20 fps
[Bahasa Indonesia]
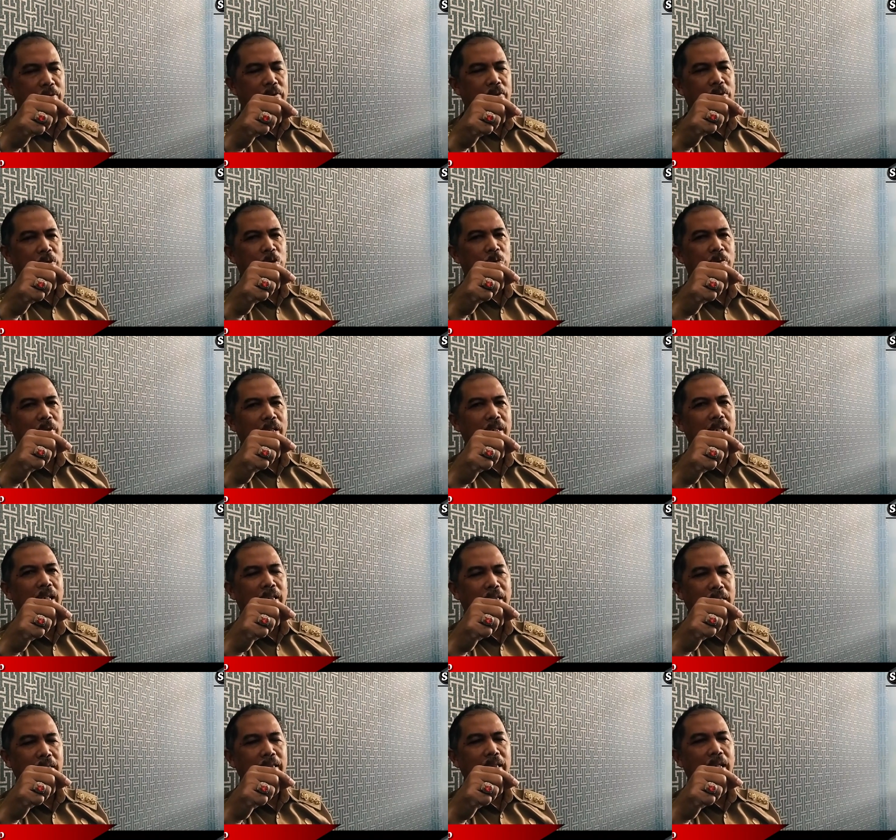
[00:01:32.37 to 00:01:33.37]
nanti di
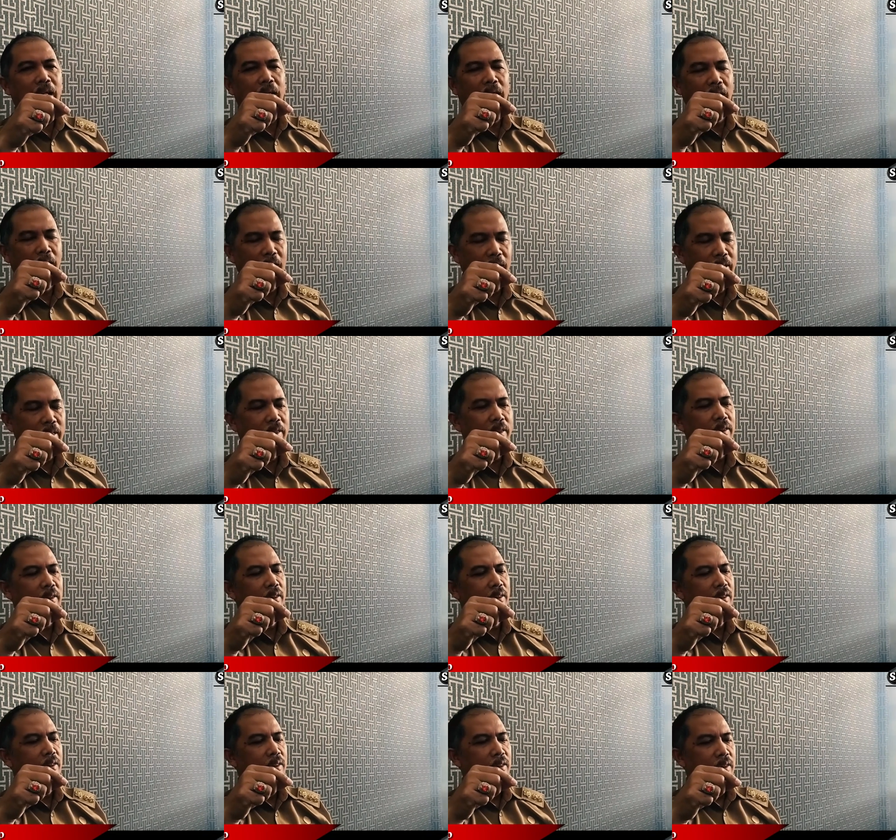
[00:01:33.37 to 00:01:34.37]
dalam
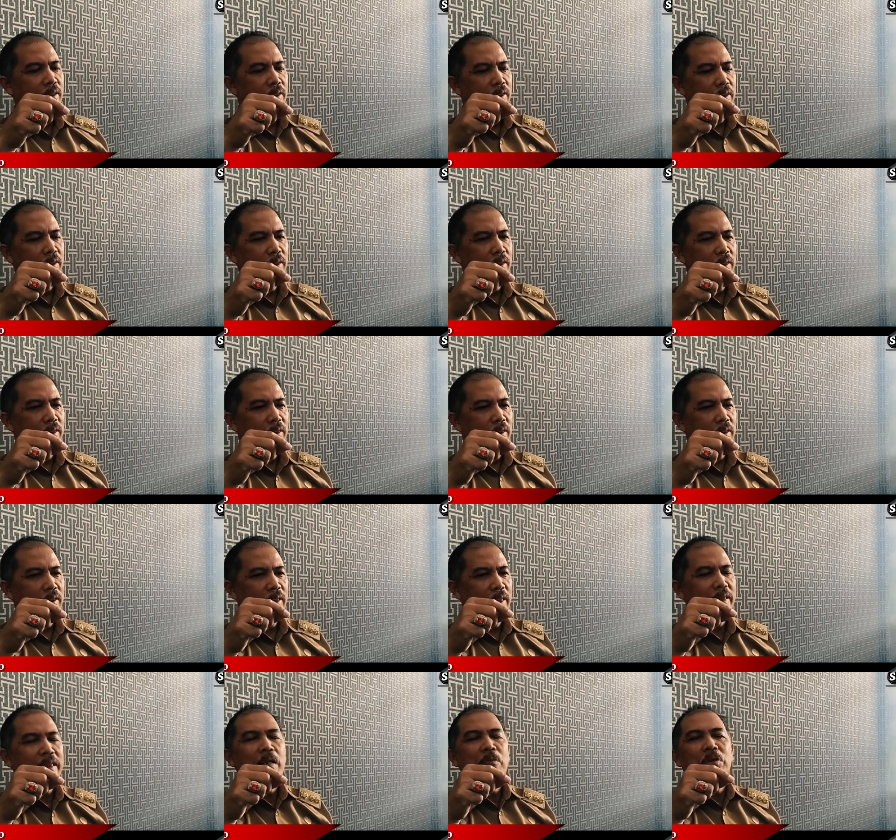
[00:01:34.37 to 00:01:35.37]
pasal
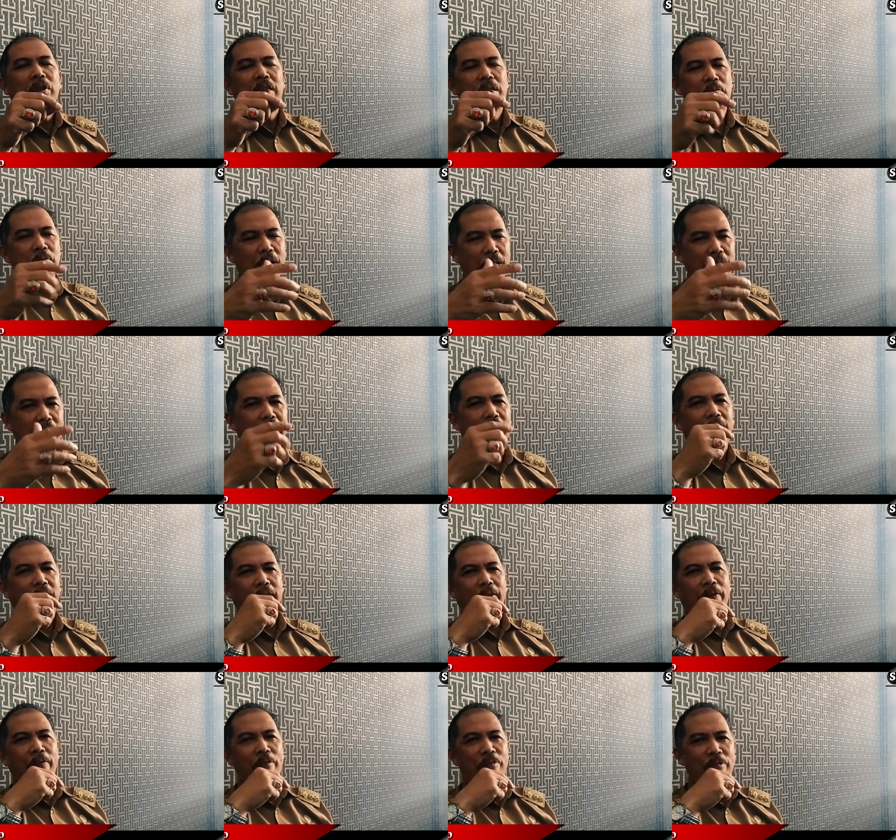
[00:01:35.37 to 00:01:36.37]
pasal
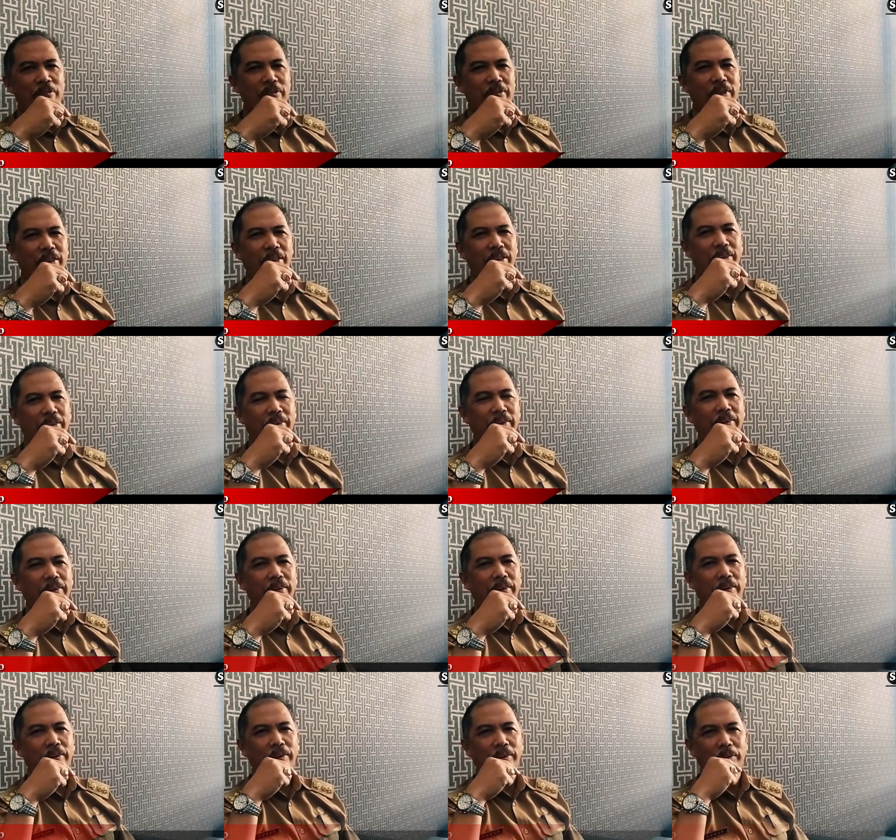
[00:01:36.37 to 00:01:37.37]
dalam video itu ada
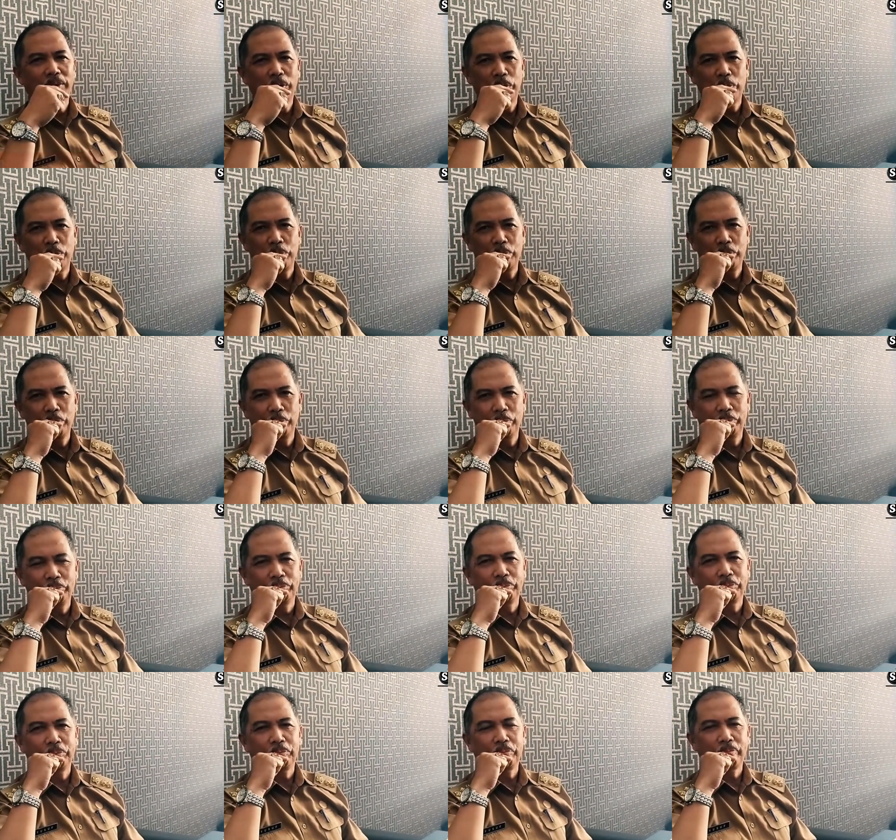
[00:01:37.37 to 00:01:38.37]
kalimat yang
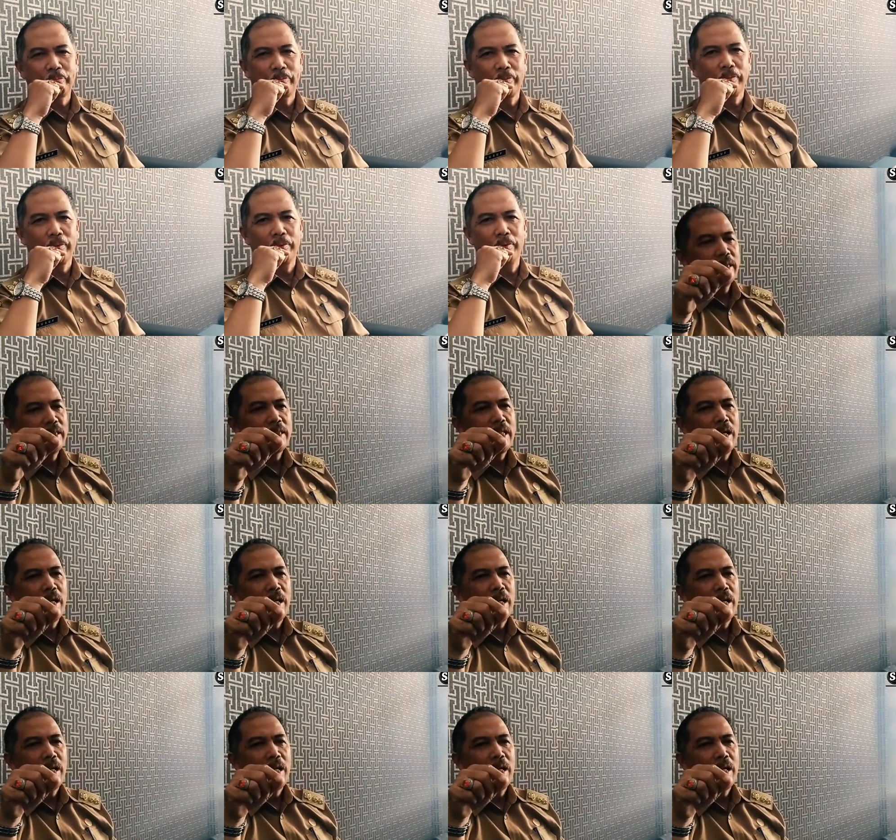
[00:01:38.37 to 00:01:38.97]
menyatakan apabila